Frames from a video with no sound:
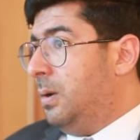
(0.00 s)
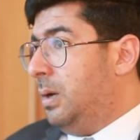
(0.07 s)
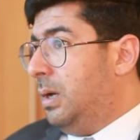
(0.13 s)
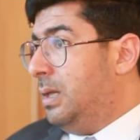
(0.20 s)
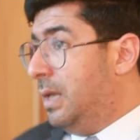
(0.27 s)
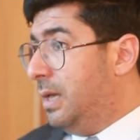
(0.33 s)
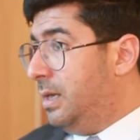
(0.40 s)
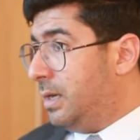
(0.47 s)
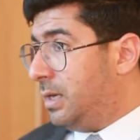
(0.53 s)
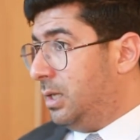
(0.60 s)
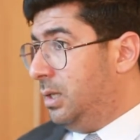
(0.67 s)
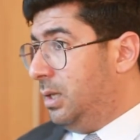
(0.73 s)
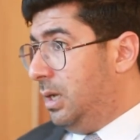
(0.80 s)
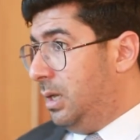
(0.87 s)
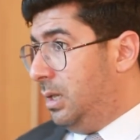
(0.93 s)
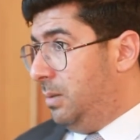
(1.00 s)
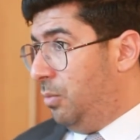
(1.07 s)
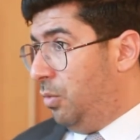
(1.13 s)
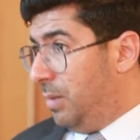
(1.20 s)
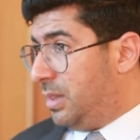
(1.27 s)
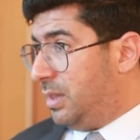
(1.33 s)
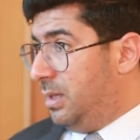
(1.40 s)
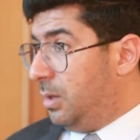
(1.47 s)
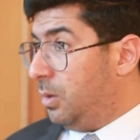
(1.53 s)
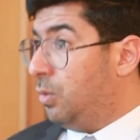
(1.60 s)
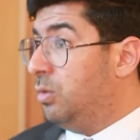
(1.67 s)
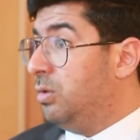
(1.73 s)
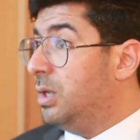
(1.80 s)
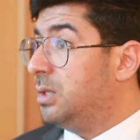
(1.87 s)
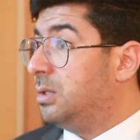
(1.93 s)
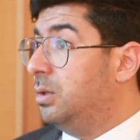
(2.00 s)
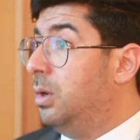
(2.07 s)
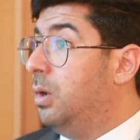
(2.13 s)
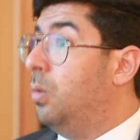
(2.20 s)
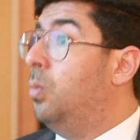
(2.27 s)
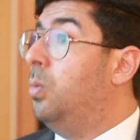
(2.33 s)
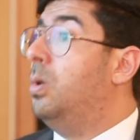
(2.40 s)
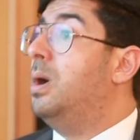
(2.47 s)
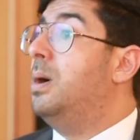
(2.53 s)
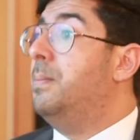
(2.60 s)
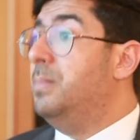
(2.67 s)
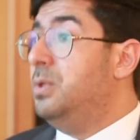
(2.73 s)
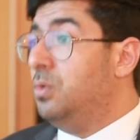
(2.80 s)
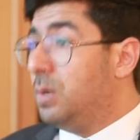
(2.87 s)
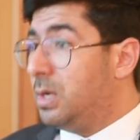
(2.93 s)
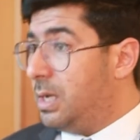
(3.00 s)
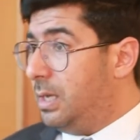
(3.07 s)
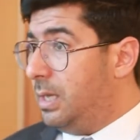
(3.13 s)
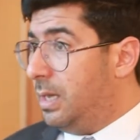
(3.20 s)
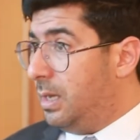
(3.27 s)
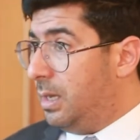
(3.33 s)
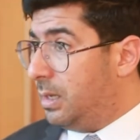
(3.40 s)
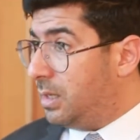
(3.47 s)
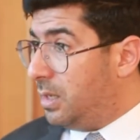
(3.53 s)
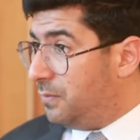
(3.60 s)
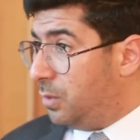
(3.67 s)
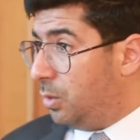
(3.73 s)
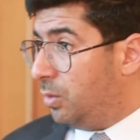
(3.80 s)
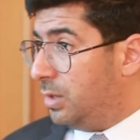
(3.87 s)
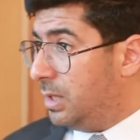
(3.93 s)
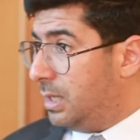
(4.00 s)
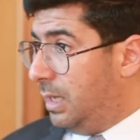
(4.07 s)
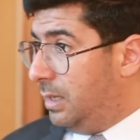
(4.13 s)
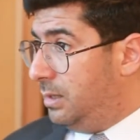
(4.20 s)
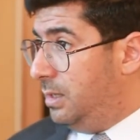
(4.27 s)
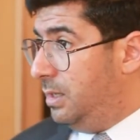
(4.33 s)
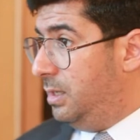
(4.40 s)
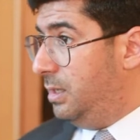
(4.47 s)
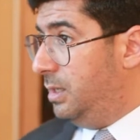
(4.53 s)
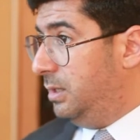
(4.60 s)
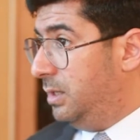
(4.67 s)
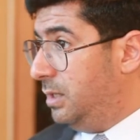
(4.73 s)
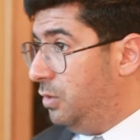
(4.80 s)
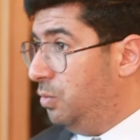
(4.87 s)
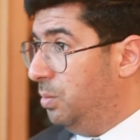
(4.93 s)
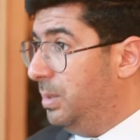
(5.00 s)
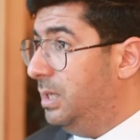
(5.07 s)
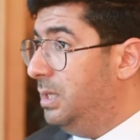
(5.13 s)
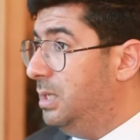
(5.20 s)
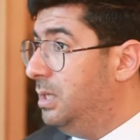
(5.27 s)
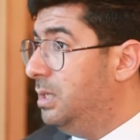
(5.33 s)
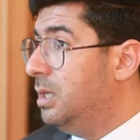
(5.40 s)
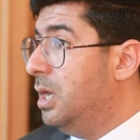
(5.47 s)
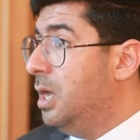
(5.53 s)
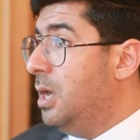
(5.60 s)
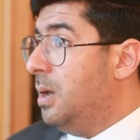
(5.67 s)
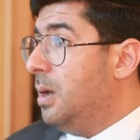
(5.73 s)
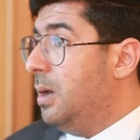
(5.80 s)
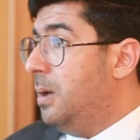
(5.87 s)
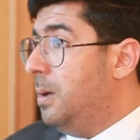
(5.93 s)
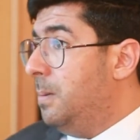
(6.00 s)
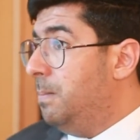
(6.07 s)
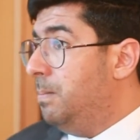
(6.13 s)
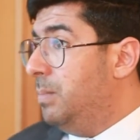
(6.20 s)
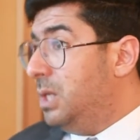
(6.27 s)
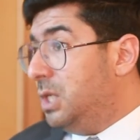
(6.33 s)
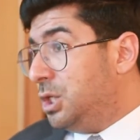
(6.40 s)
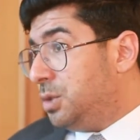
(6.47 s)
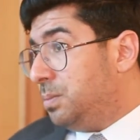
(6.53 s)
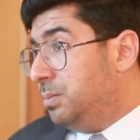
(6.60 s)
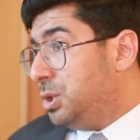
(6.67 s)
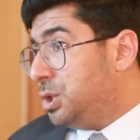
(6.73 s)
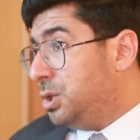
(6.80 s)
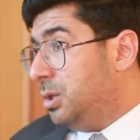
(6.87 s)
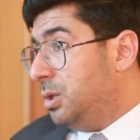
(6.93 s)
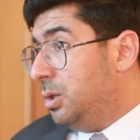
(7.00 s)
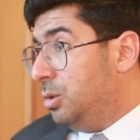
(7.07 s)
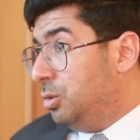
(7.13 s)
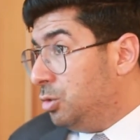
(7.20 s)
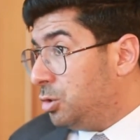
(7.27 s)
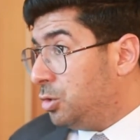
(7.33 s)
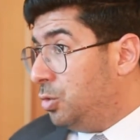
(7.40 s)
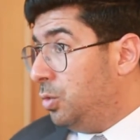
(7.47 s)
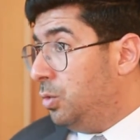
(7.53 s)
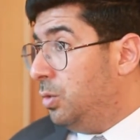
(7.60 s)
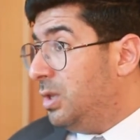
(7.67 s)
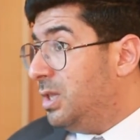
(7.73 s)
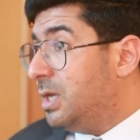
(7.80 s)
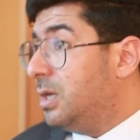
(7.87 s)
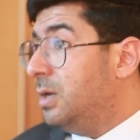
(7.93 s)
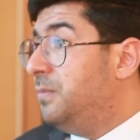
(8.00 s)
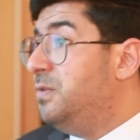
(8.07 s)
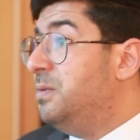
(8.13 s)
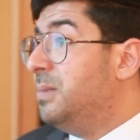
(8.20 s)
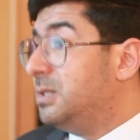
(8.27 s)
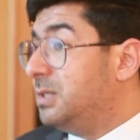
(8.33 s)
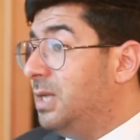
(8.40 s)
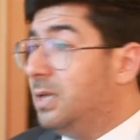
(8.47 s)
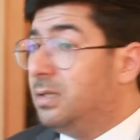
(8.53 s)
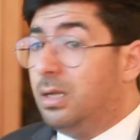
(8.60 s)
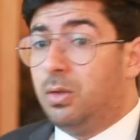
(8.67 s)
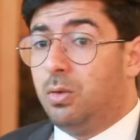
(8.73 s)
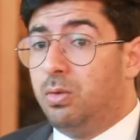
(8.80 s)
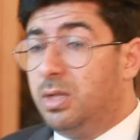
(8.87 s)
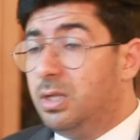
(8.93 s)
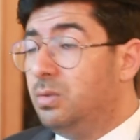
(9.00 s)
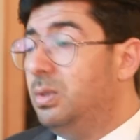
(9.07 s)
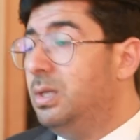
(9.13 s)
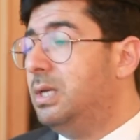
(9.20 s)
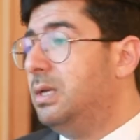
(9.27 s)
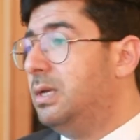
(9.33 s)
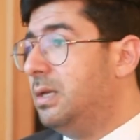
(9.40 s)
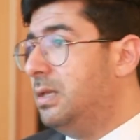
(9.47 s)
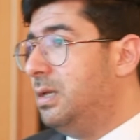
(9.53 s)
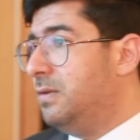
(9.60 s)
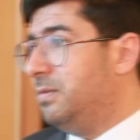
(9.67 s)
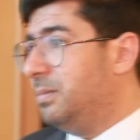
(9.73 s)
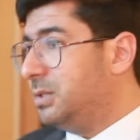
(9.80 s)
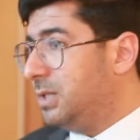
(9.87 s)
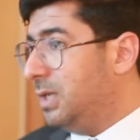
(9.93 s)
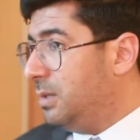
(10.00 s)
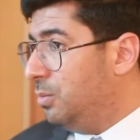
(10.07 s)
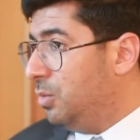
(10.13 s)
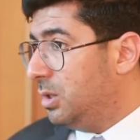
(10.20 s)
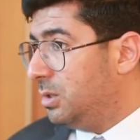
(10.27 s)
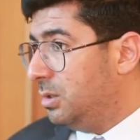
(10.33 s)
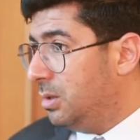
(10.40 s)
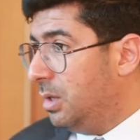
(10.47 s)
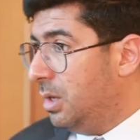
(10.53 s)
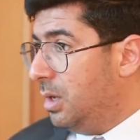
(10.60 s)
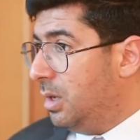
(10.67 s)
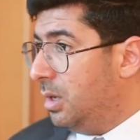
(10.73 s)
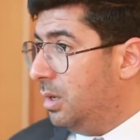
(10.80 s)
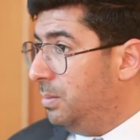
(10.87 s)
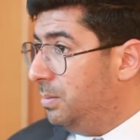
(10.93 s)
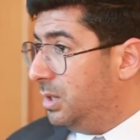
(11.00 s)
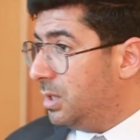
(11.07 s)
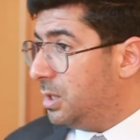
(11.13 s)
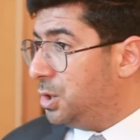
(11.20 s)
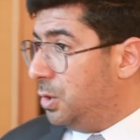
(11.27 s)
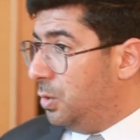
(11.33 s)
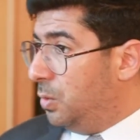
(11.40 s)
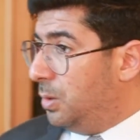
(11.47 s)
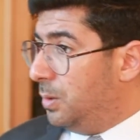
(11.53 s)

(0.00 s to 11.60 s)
الهياكل الممثله القضاه ومن ورائها كافه القضاه العدليين اداريين وماليين مانيش باش نسكتوا هذاك في مصلحه القضاه ولكن كذلك في مصلحه المواطن بالدرجه الاولى